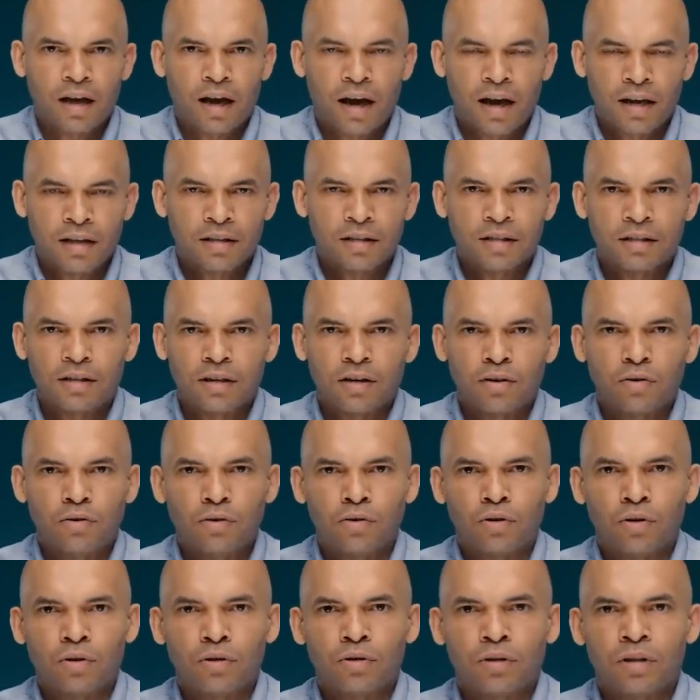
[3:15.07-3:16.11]
a este
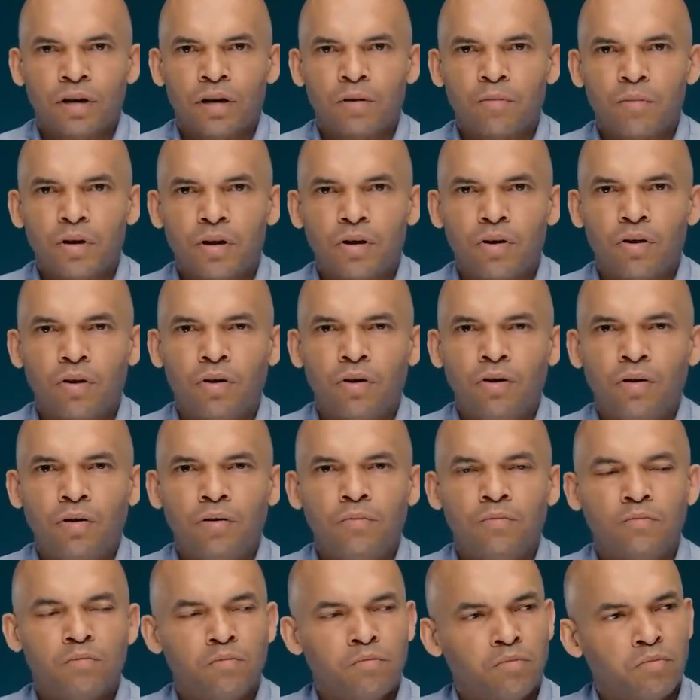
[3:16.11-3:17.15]
segundo
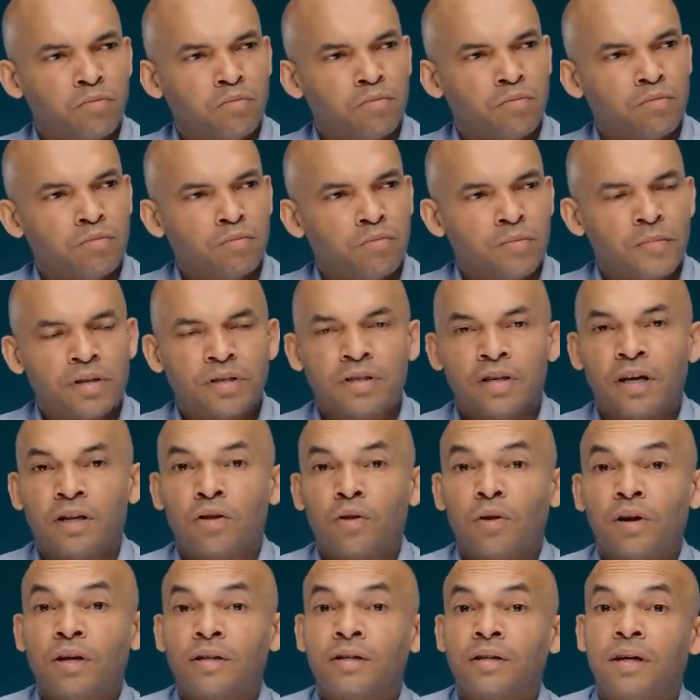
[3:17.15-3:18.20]
terminó
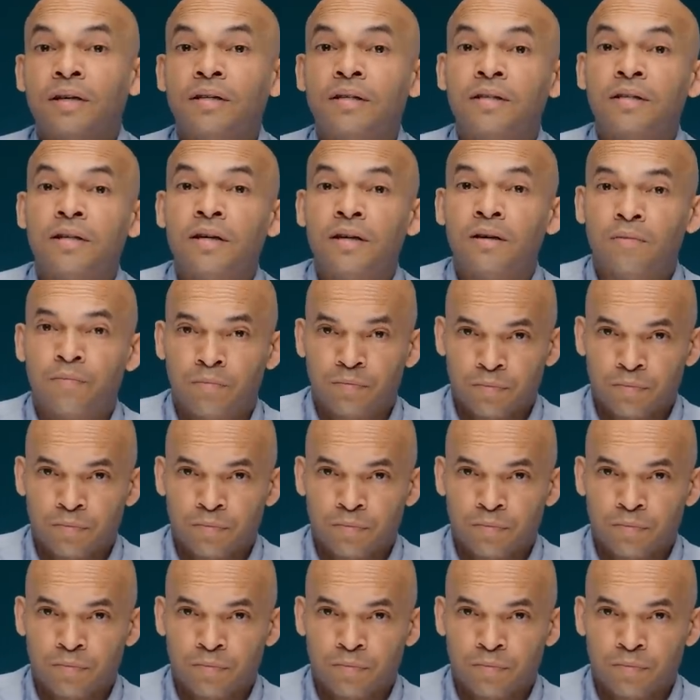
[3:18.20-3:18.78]
diciéndoles que sí.